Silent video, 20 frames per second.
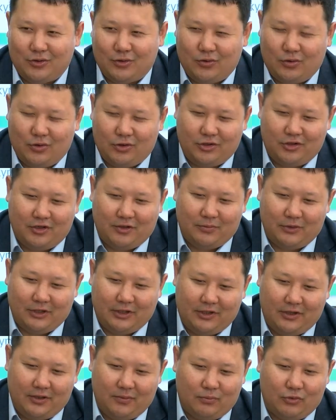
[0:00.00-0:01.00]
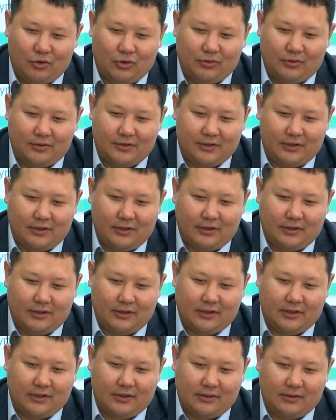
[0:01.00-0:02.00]
Очень неплохие бонусы.
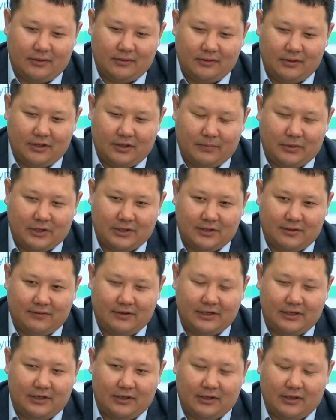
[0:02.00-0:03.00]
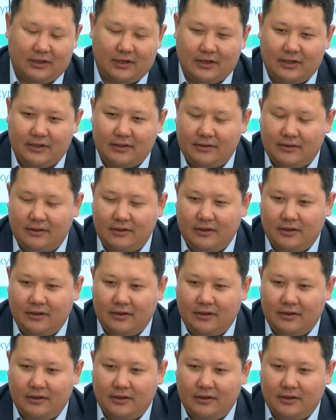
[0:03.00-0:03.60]
Это образовательный грант